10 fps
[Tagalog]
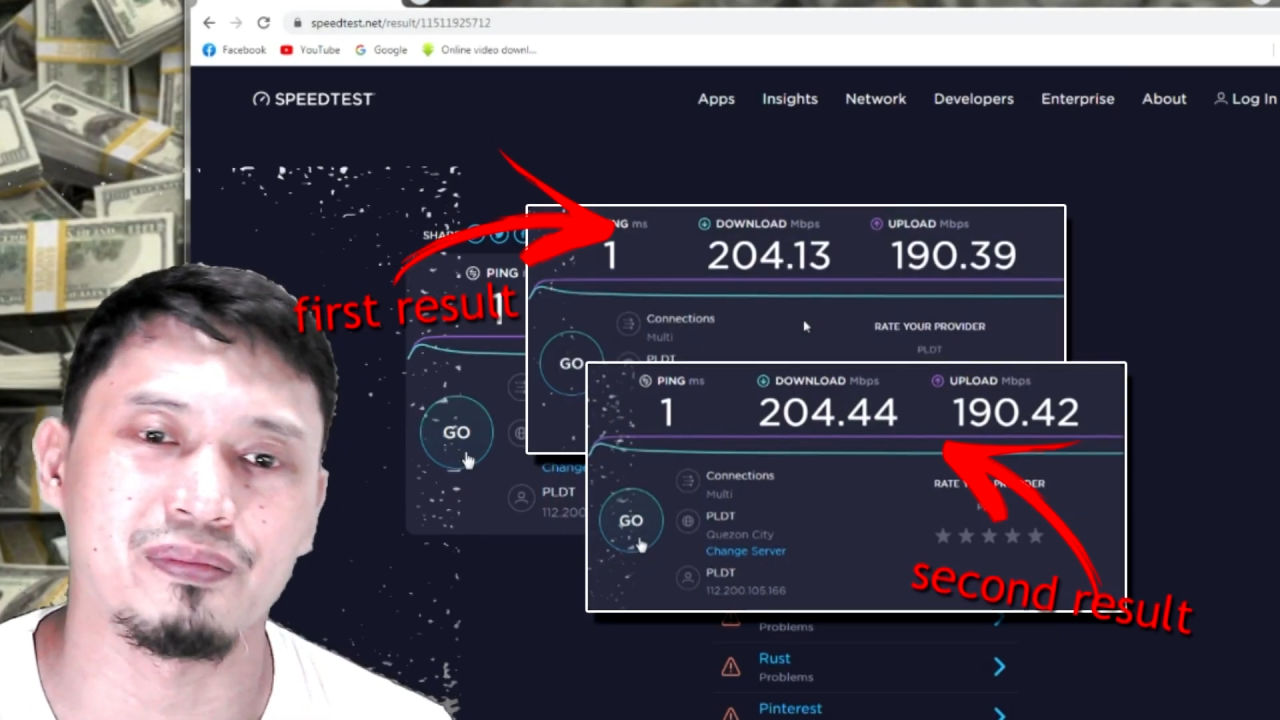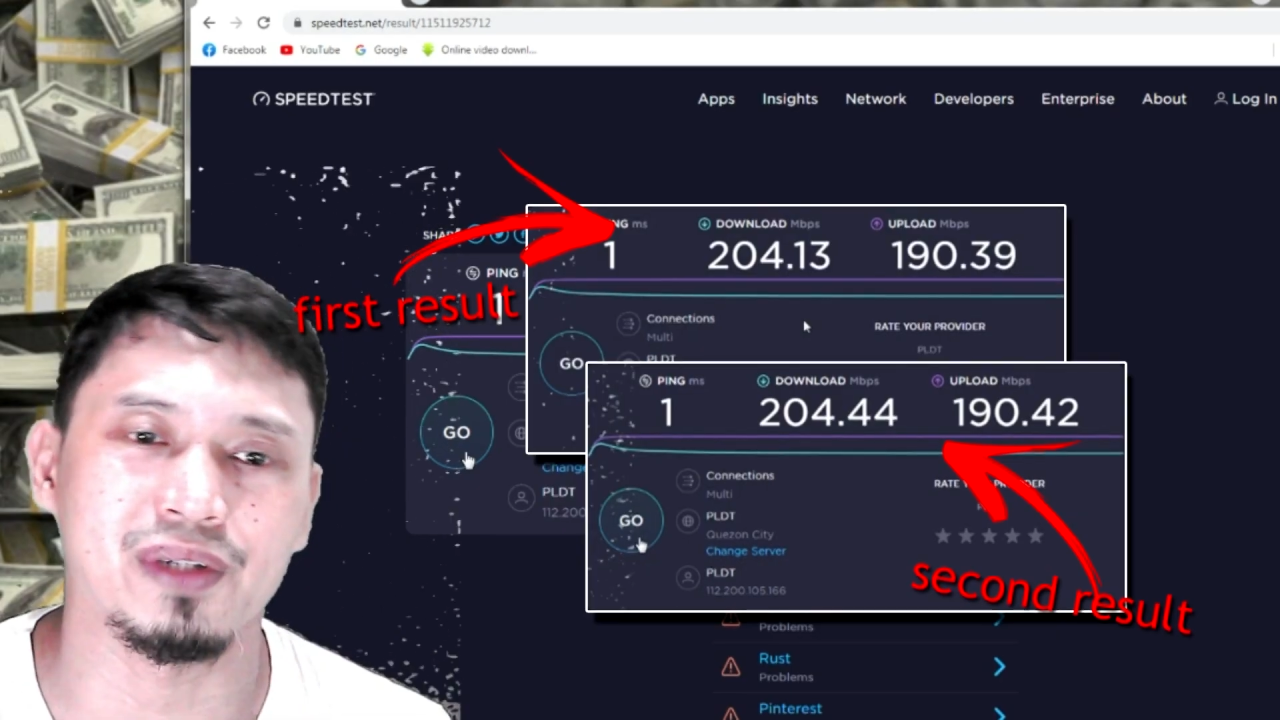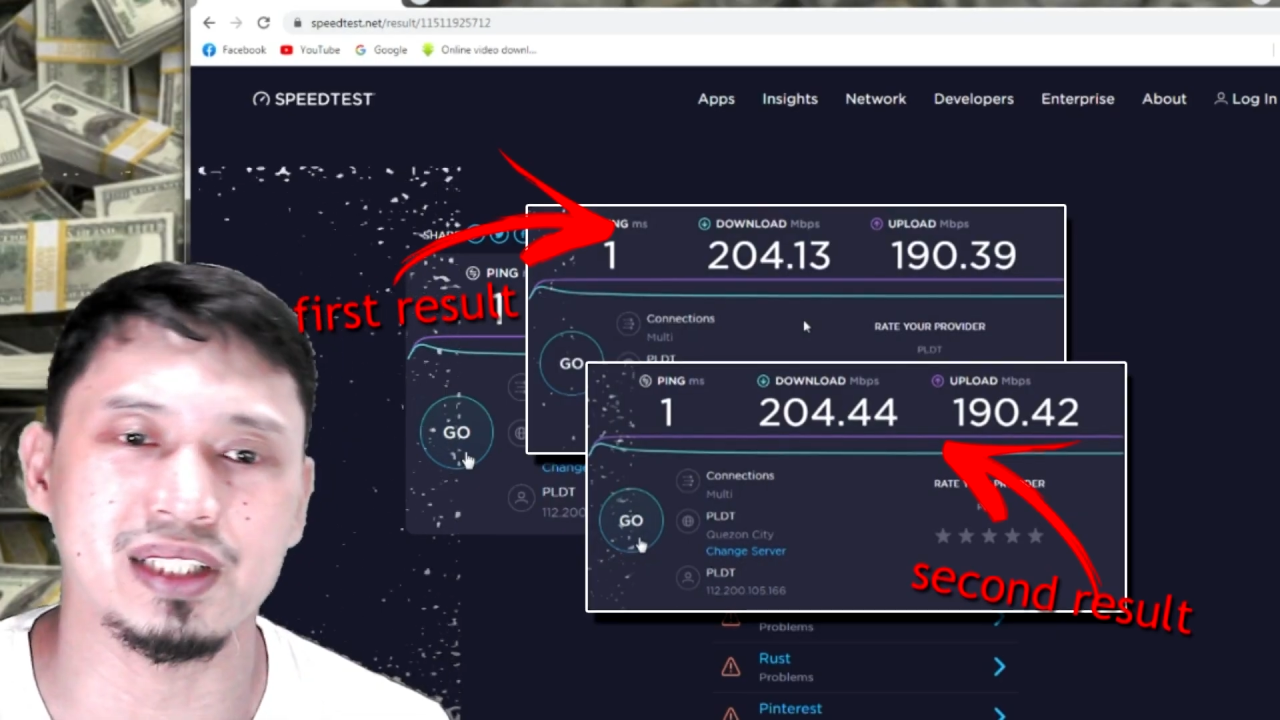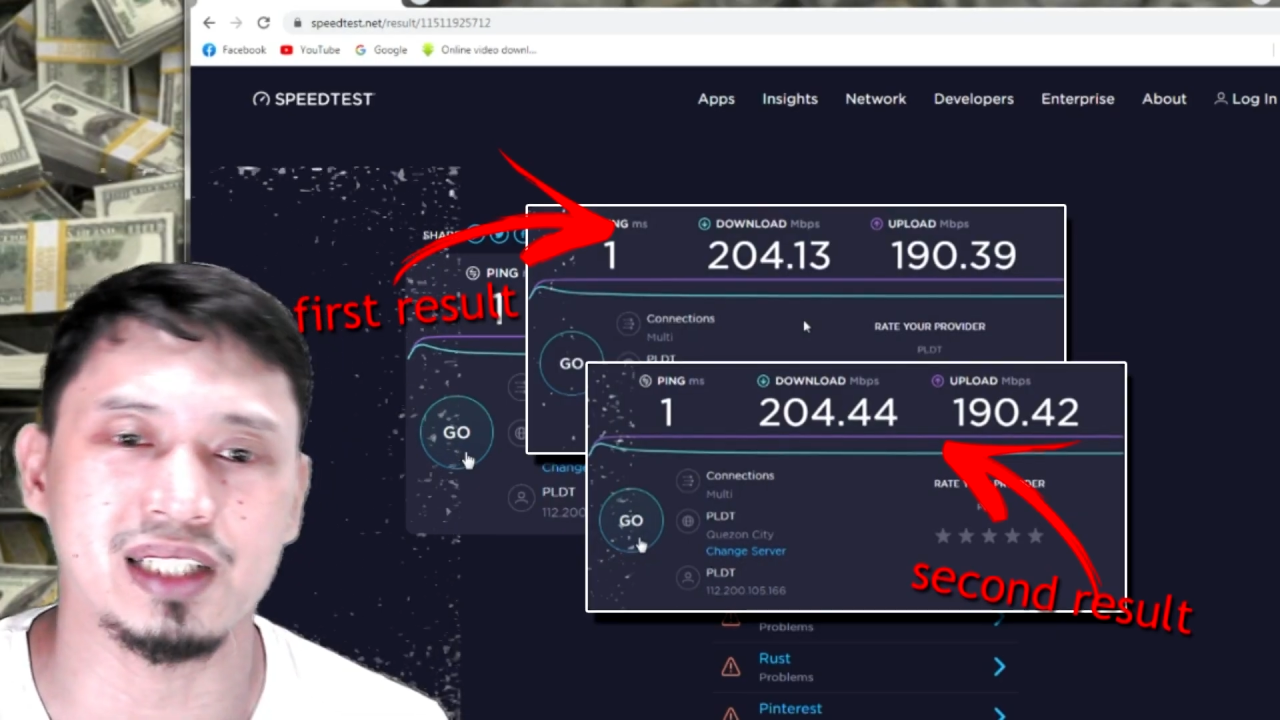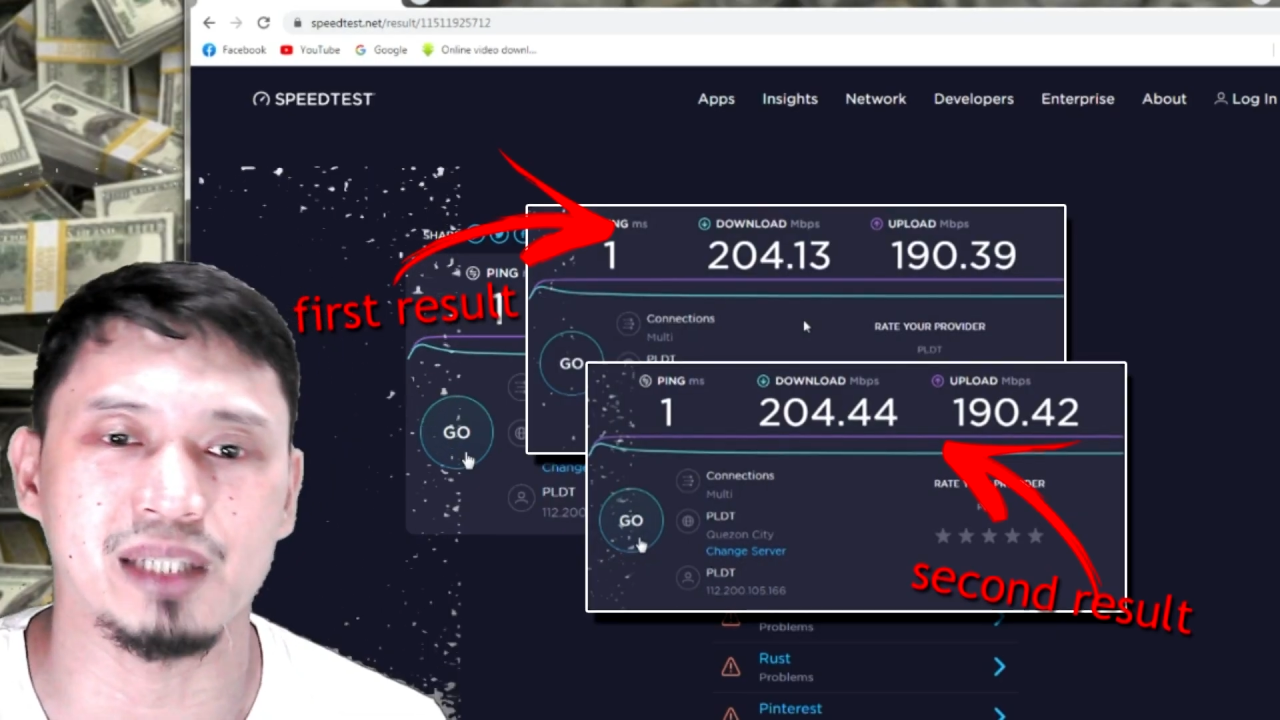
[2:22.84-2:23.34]

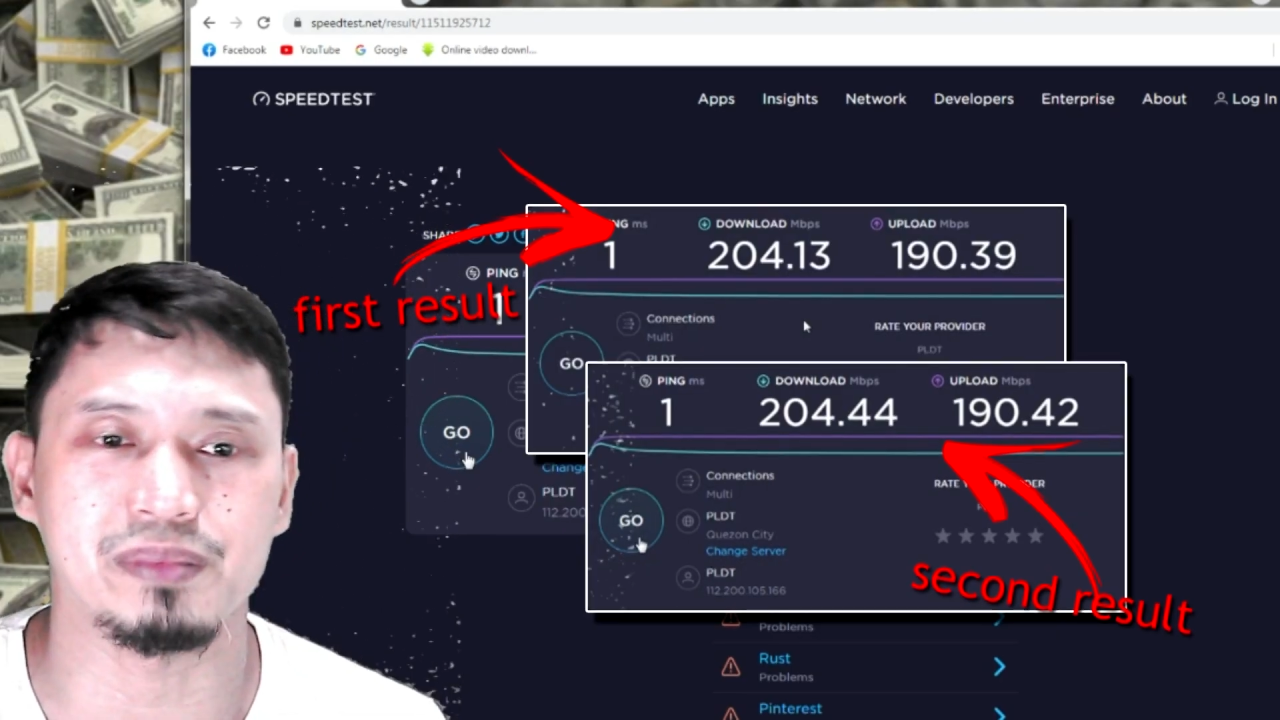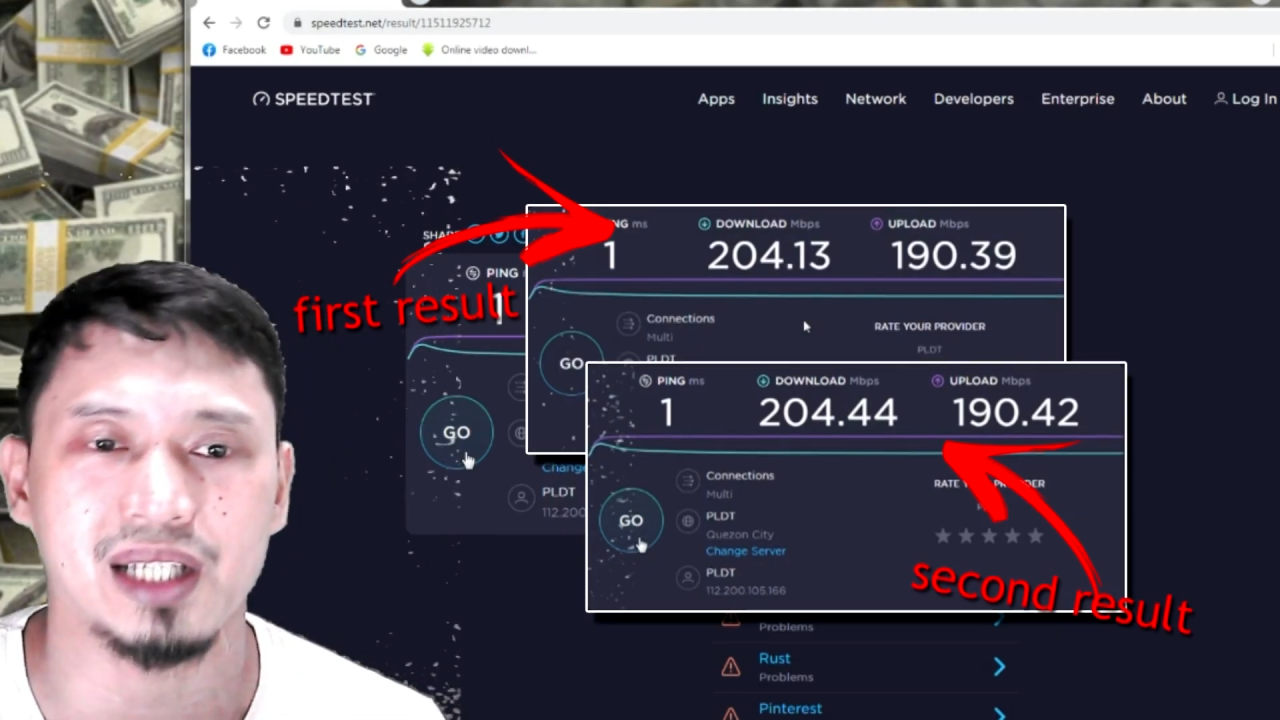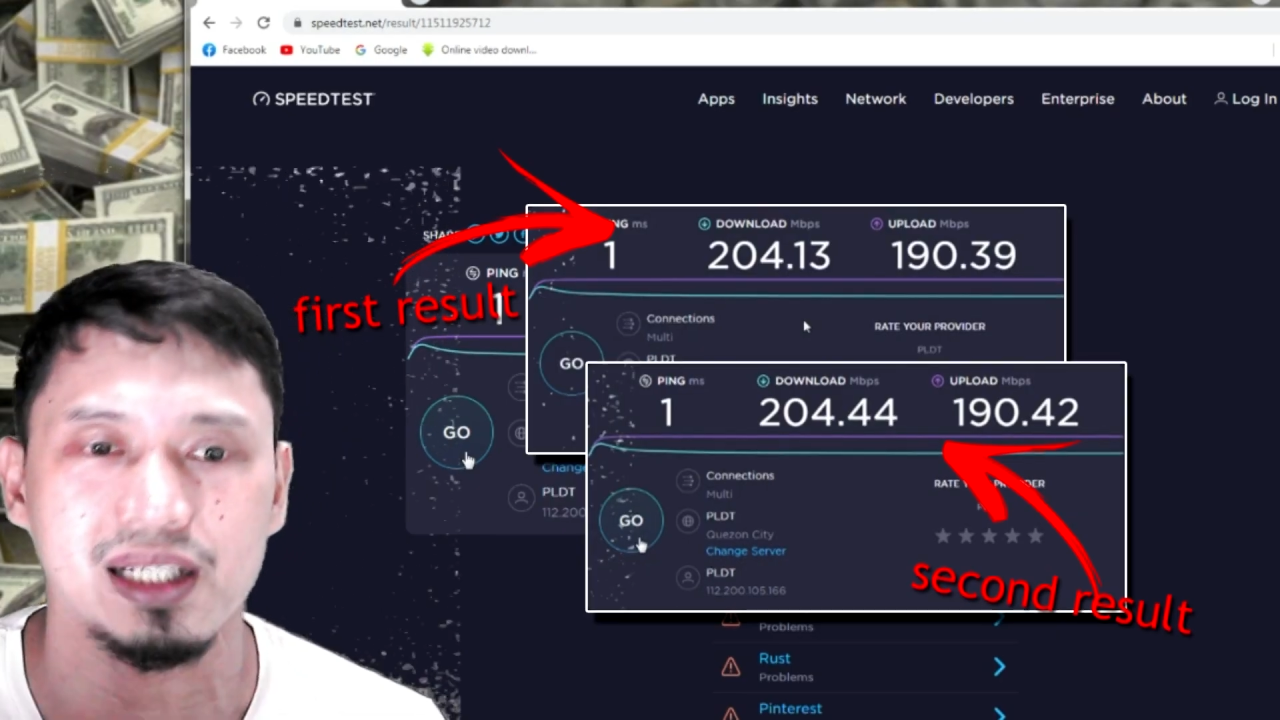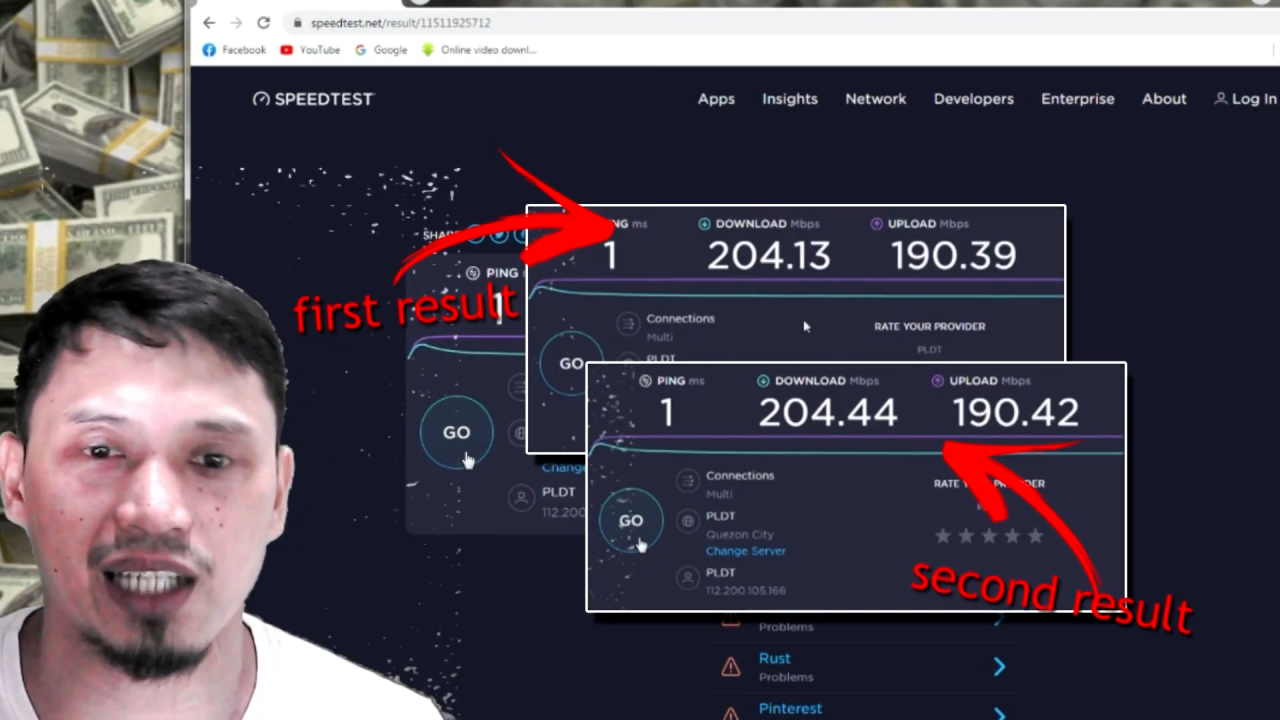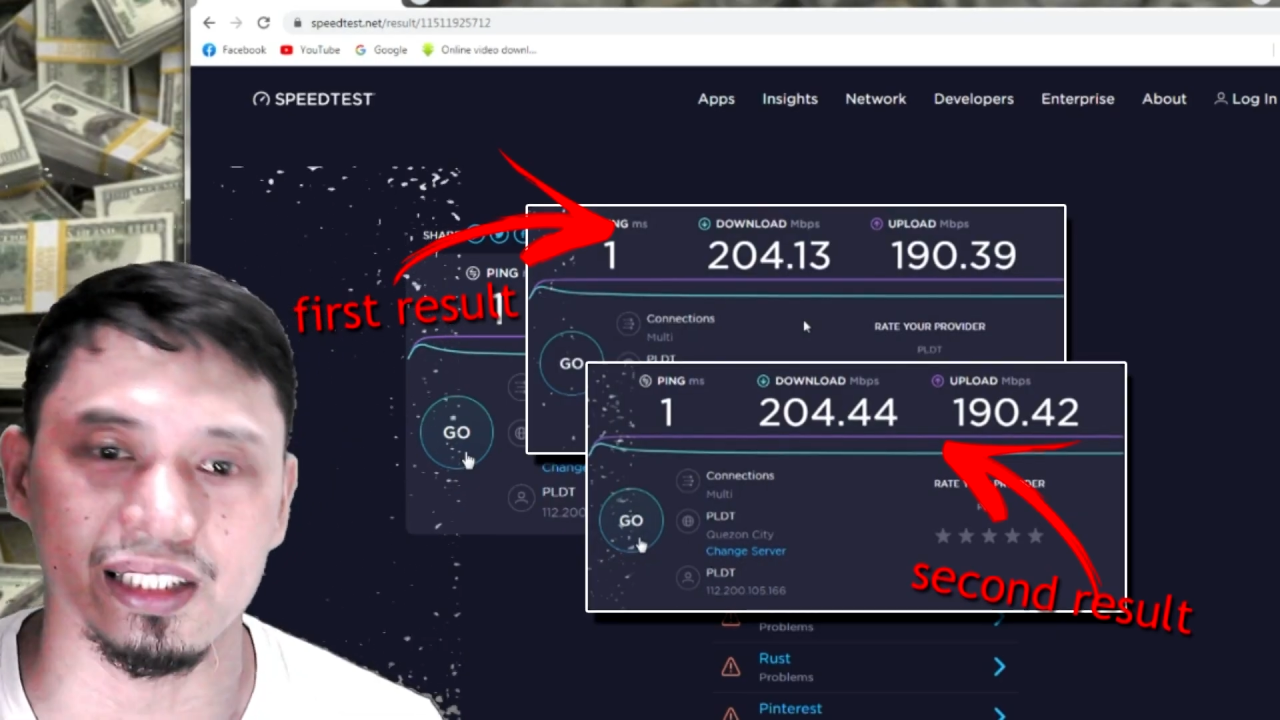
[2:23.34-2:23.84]
first attempt niya,